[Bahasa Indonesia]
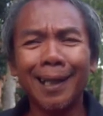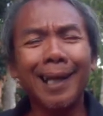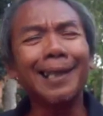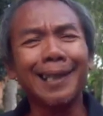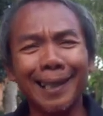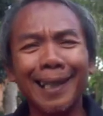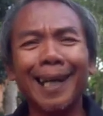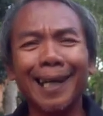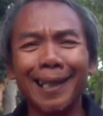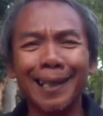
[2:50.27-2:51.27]
nggak ada
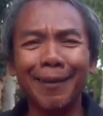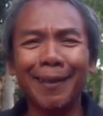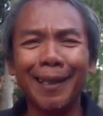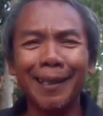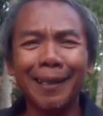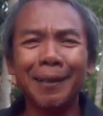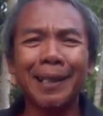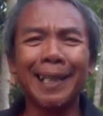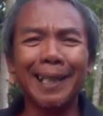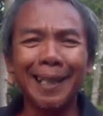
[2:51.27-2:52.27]
tenaga gitu ya
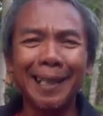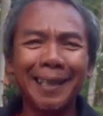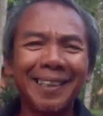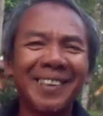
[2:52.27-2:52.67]
gini ya